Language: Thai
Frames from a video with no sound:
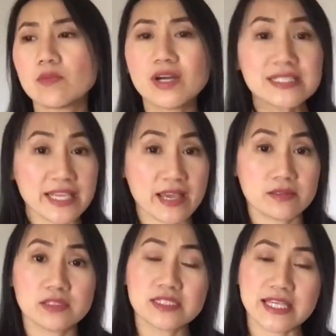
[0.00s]
คำว่าเกียน
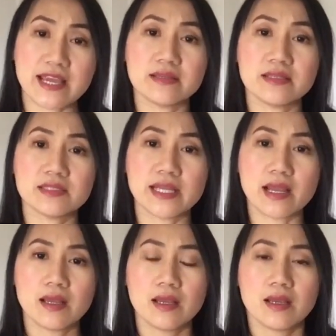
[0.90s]
ออดูเกียนเนี่
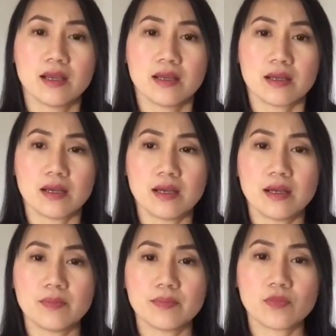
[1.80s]
ย
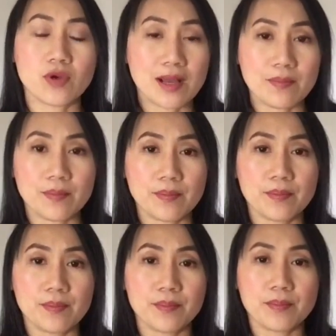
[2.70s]
ความ
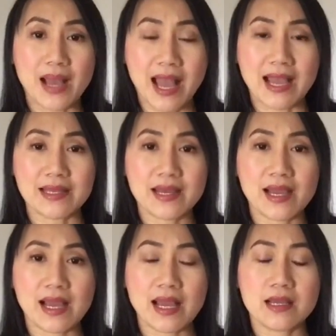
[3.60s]
หมาย
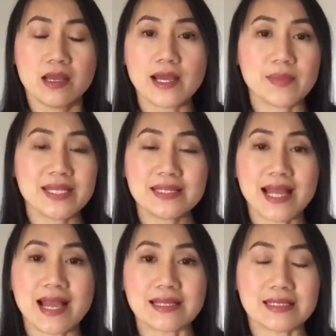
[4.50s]
นะคะ ไม่ได้
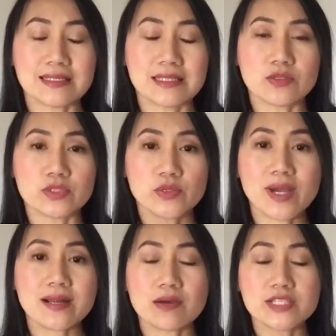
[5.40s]
ต่างกันเลย อยู่ที่
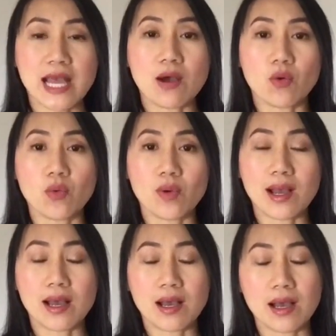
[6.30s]
ว่าเราจะเอา
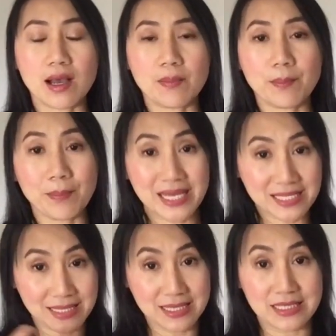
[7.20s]
ไป
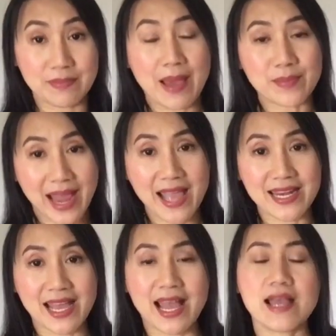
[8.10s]
สื่อแบบไหน
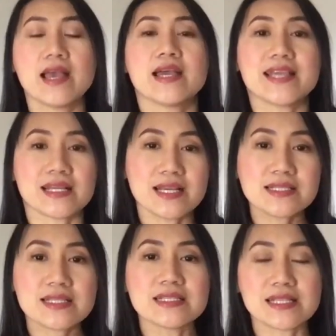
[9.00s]
นะคะ อย่างถ้า
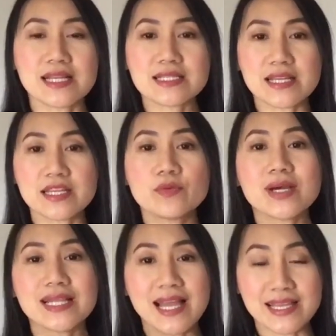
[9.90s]
สื่อในลักษณะที่
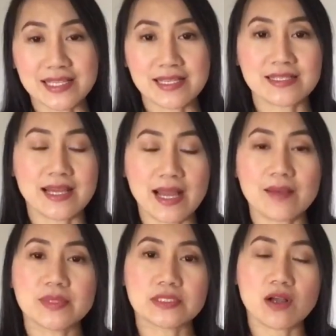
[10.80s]
ว่า like นะคะ
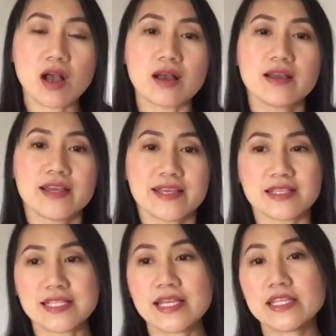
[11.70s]
มันก็อ
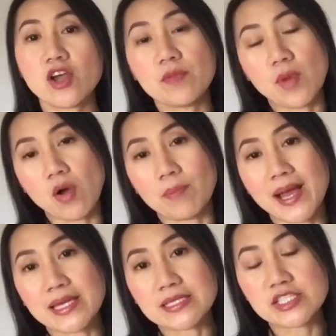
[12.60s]
ย่างเช่นที่ออน บอกไป
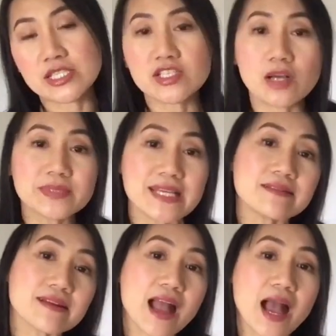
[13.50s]
คือฉันชอบเต้
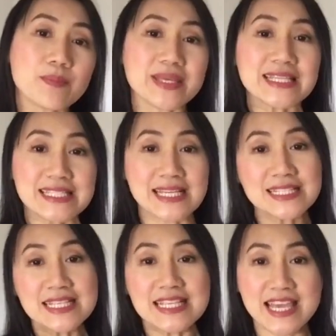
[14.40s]
นรำอีกทัน
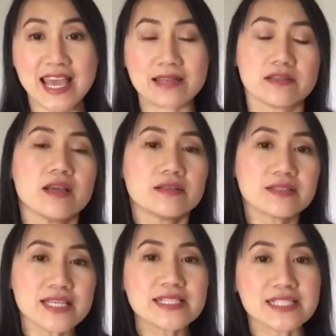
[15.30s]
เซอร์เกียน ห
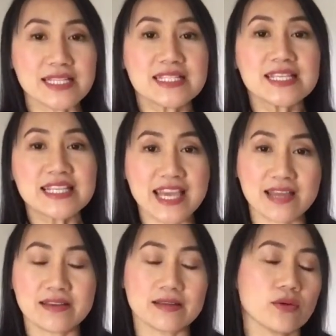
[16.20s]
รืออีกทันเซอร์เกีย
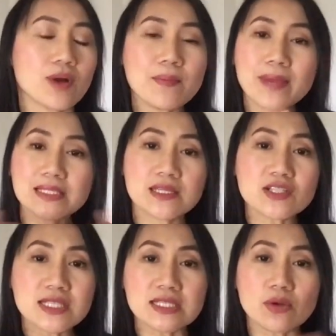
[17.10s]
นเนี่ยความมันก็
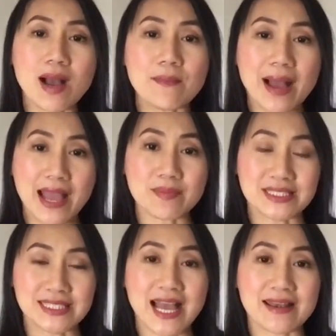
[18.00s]
สื่อความหมายเห
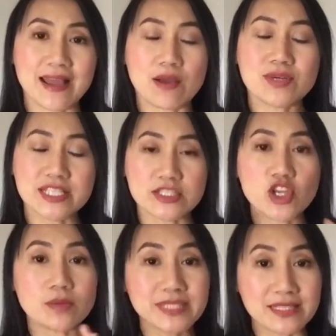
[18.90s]
มือนกันนะคะว่าฉัน
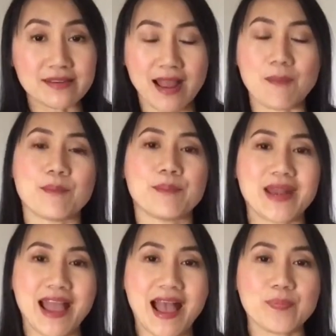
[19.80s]
ชอบเต้น
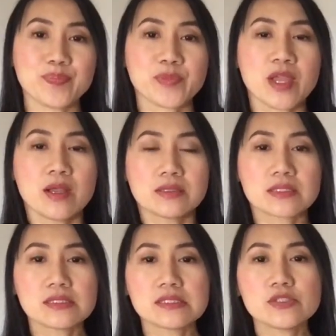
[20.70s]
รำนะคะห
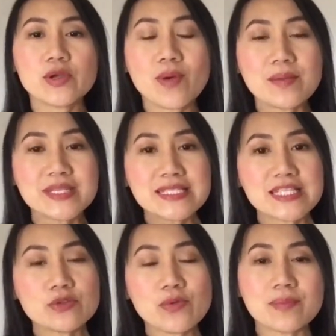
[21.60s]
รือด้วยความยิน
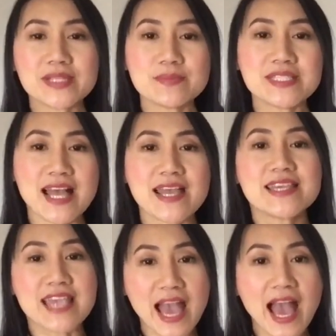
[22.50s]
ดีด้วยความเต็มใจ
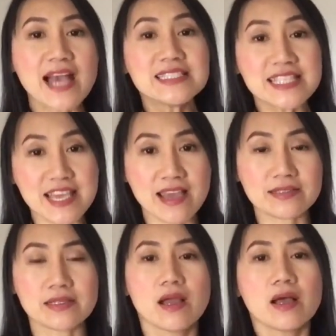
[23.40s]
ยาเกีย
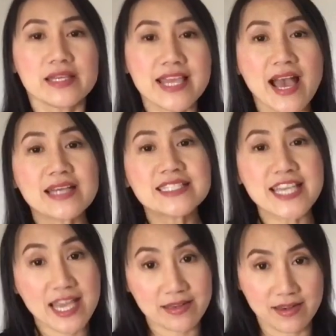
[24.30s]
นยา
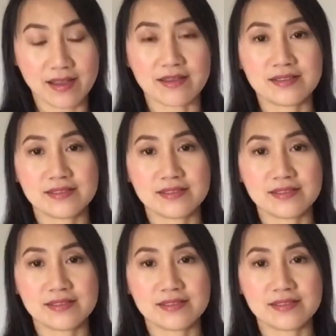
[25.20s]
เกียนเนี่ย